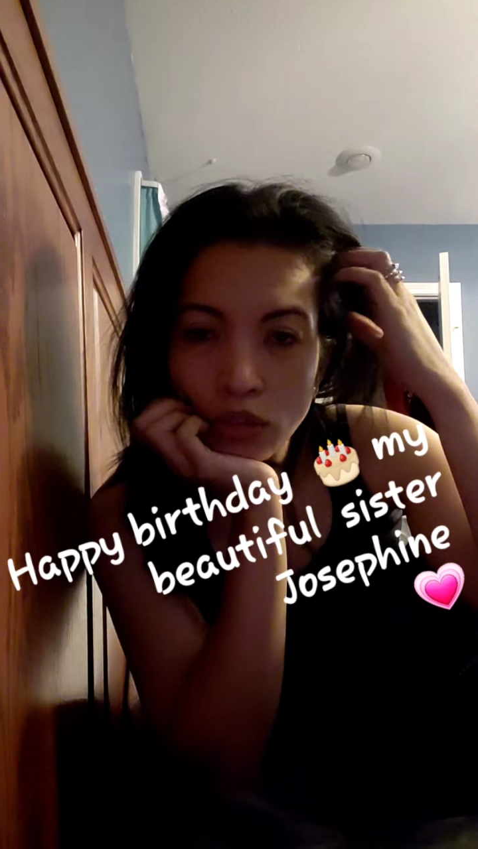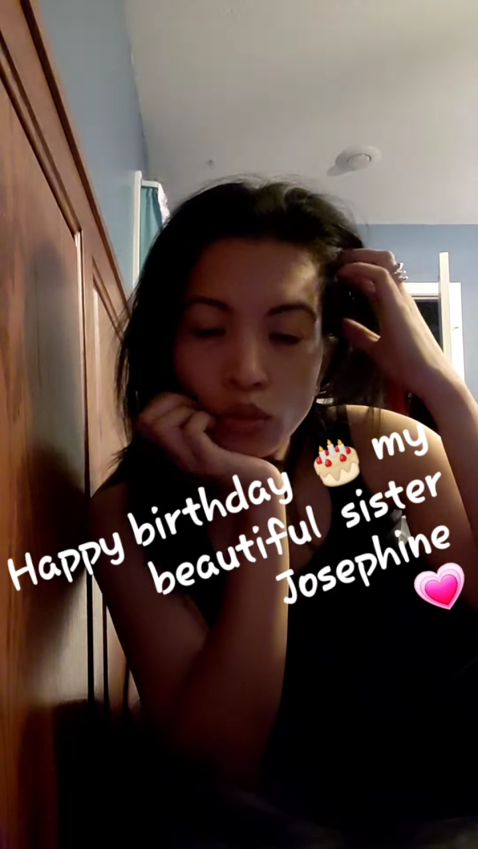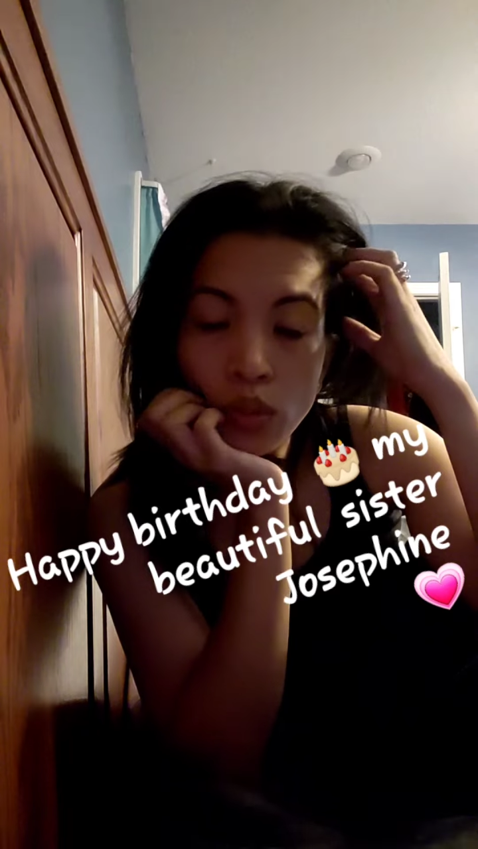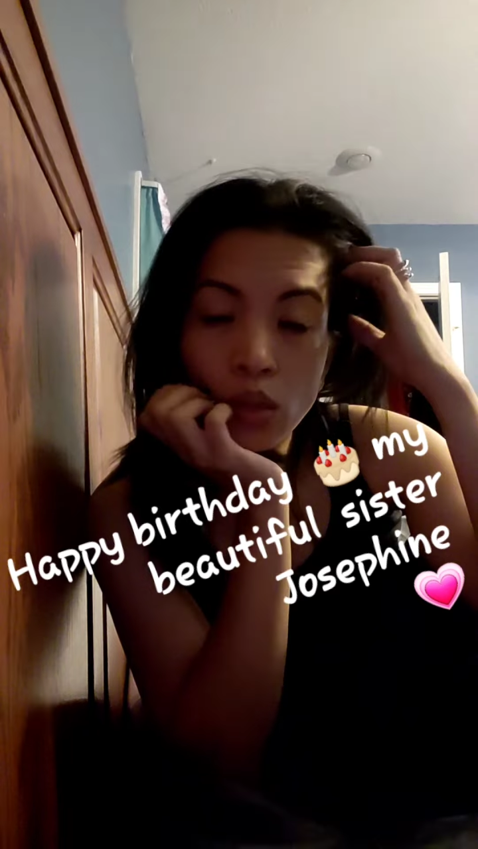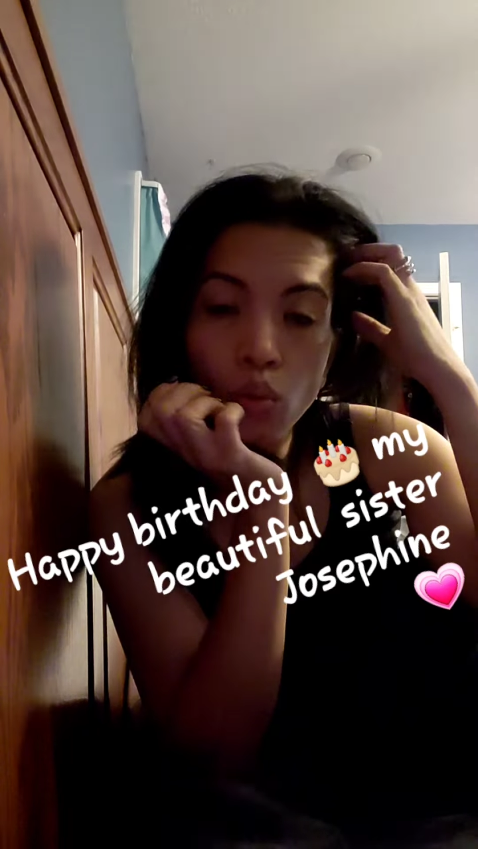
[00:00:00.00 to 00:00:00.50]

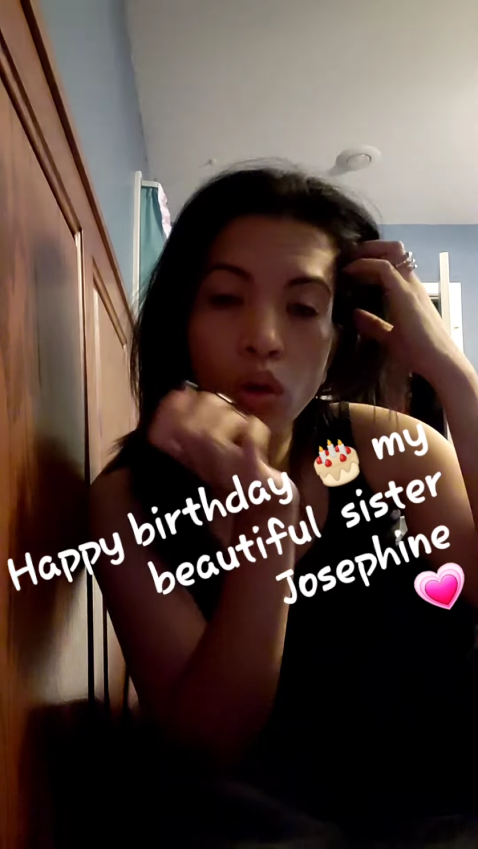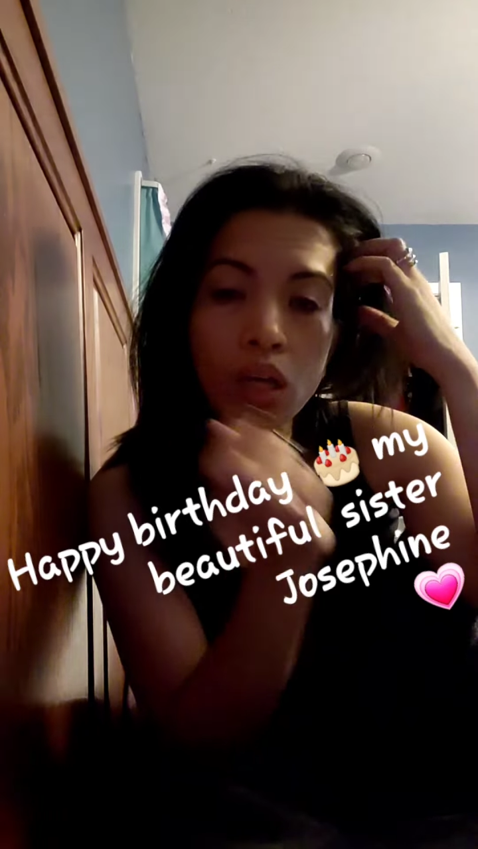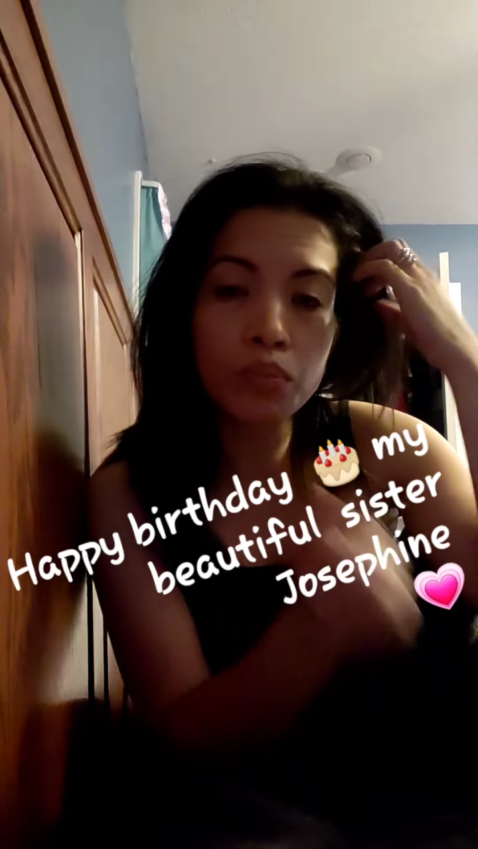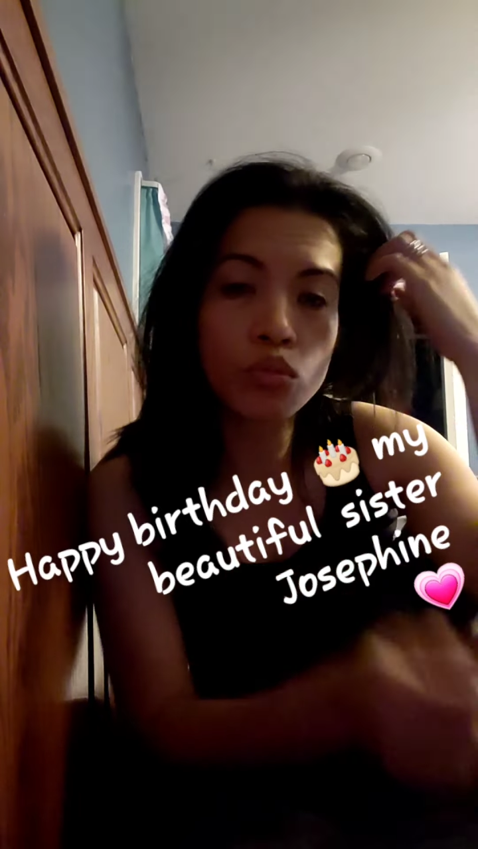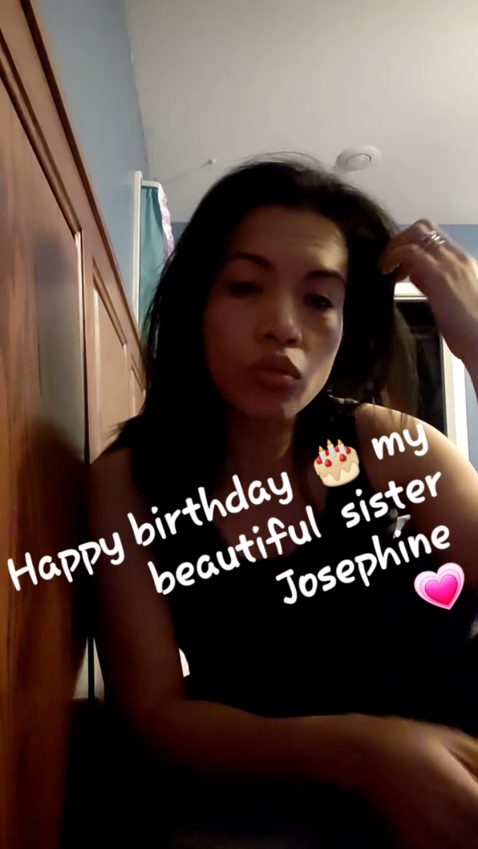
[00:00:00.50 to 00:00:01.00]
Uy, wala ko
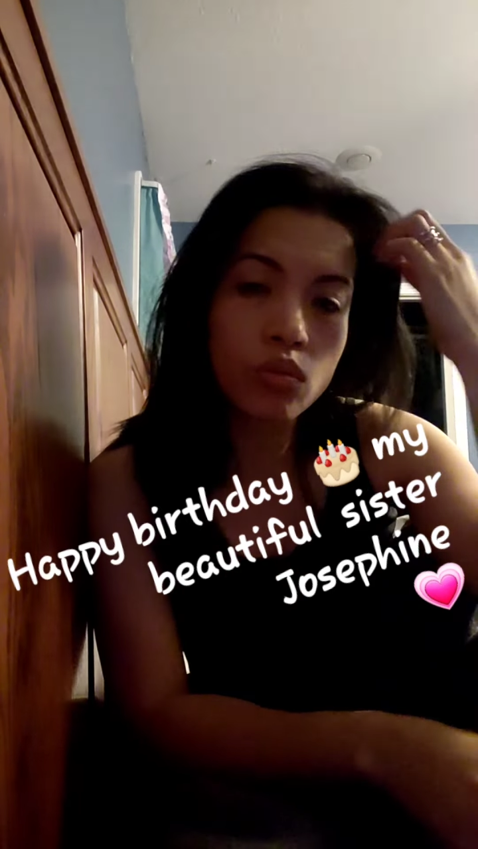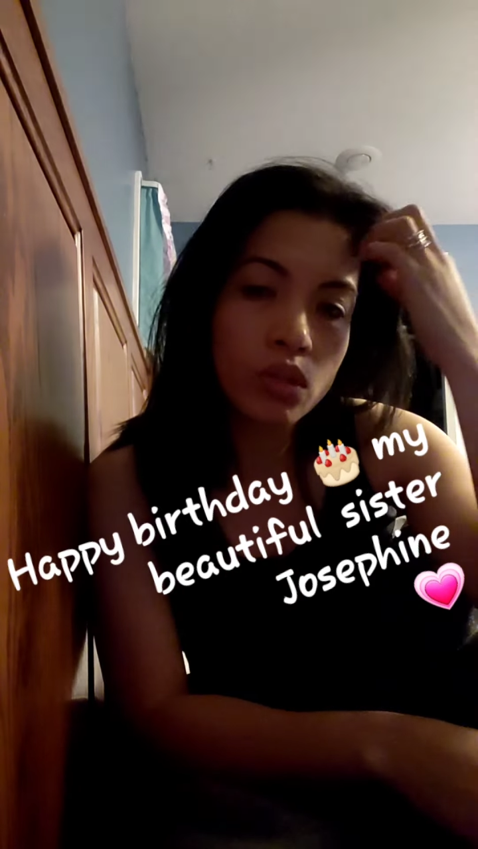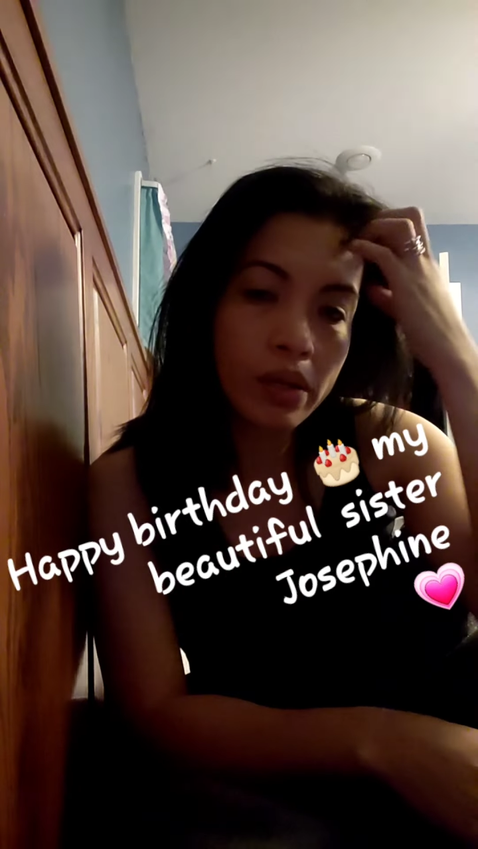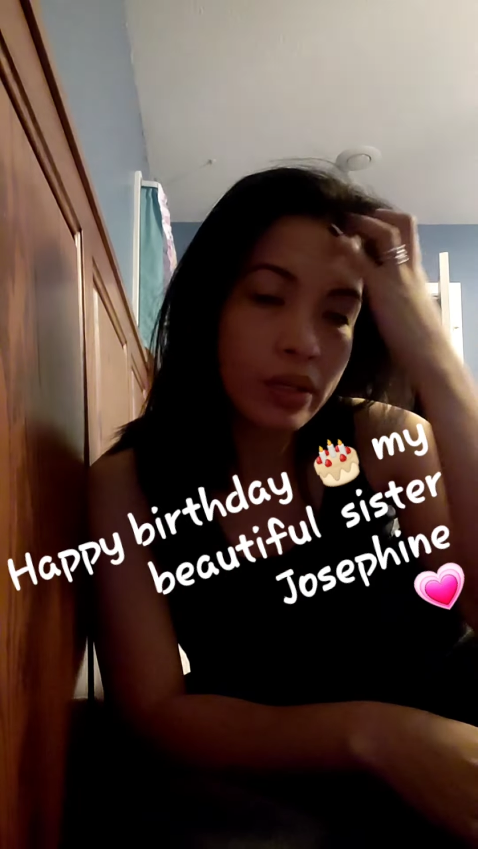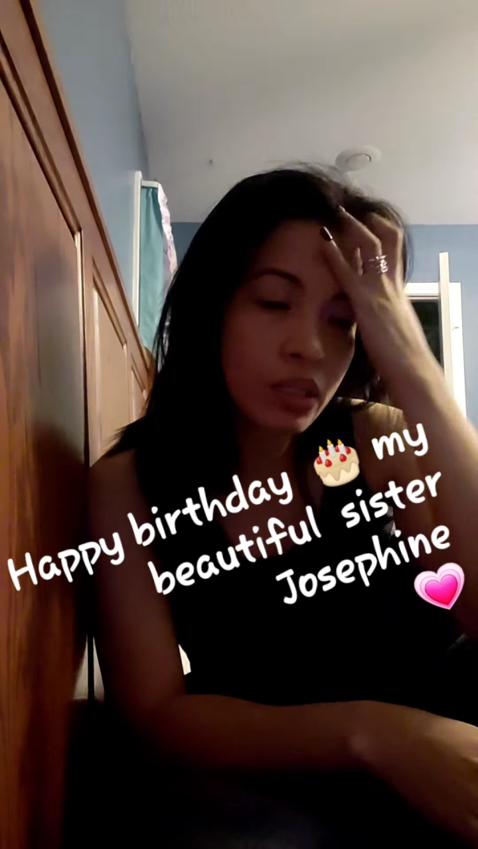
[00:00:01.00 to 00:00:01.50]
kay,
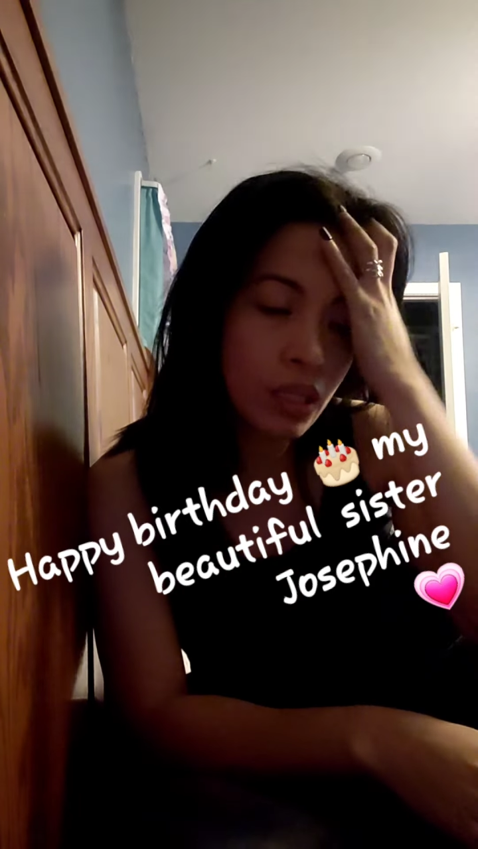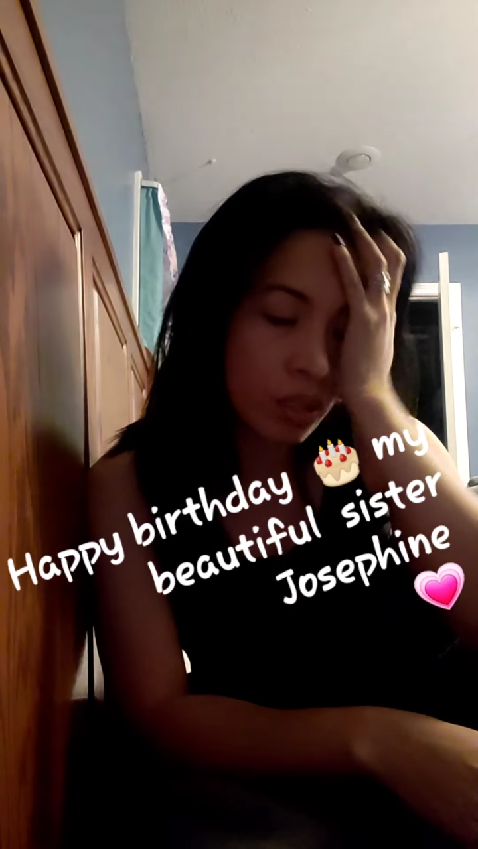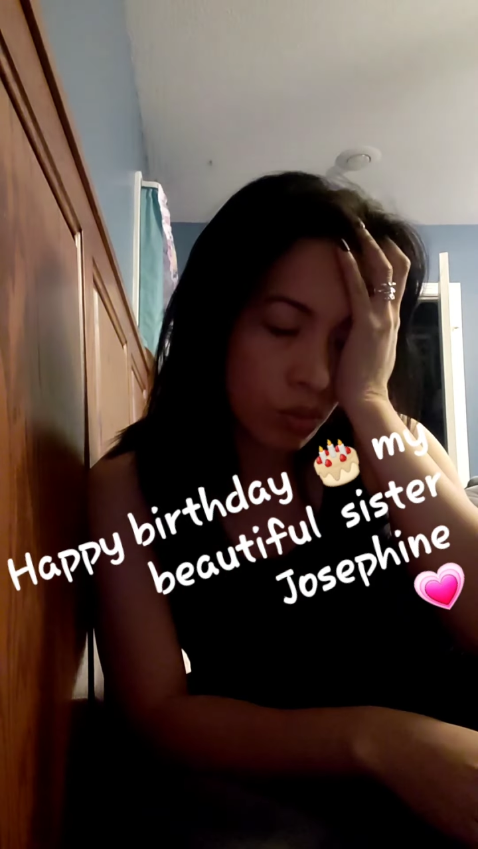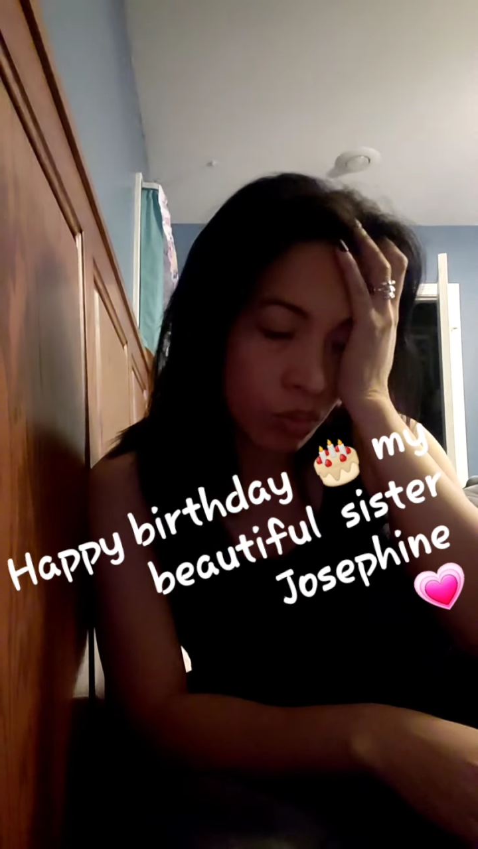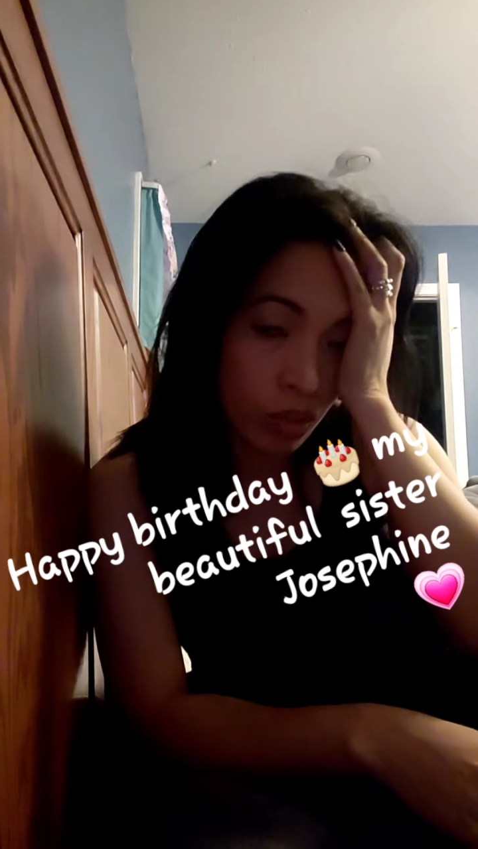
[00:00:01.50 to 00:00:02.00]
kay
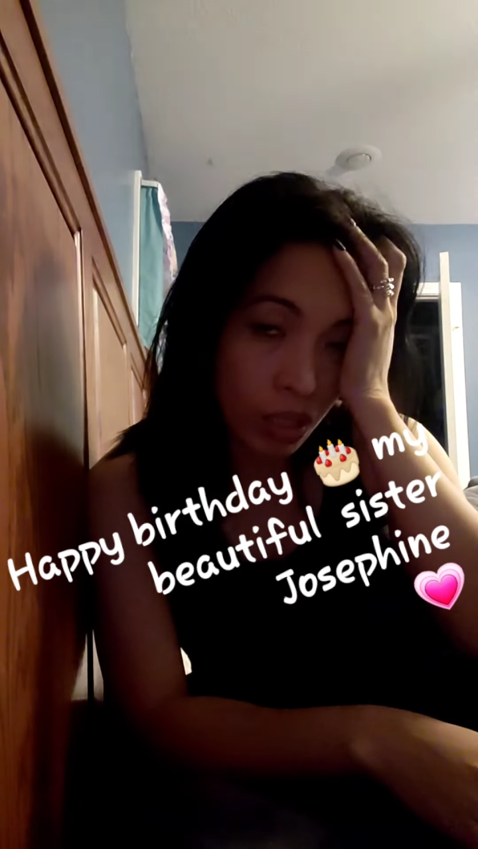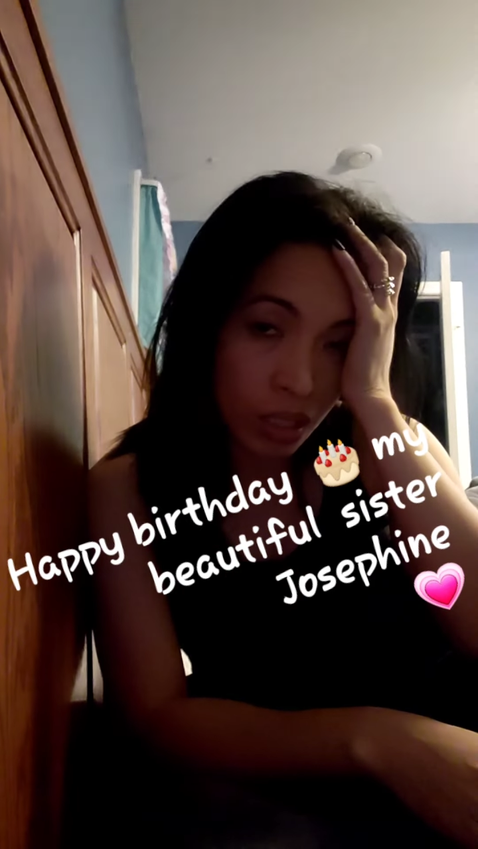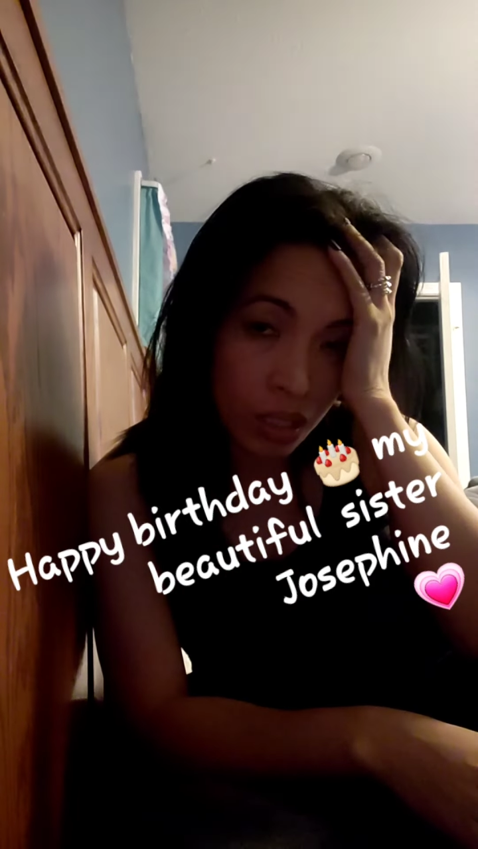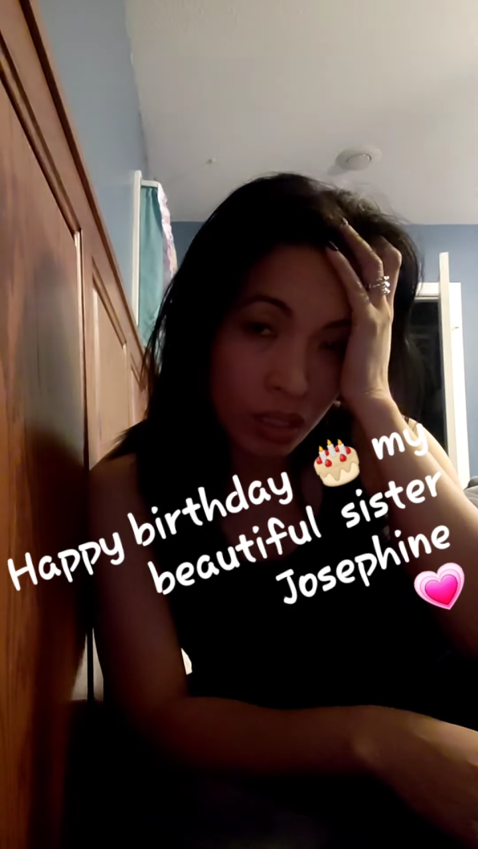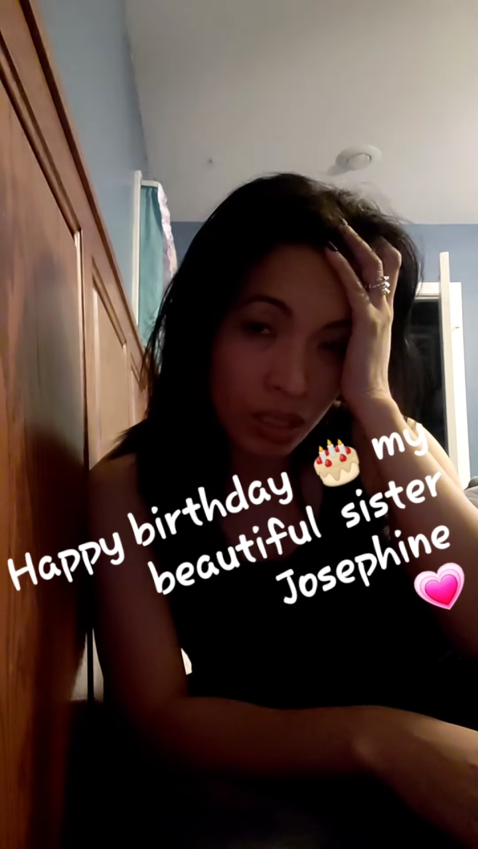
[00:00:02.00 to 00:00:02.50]
karon kay.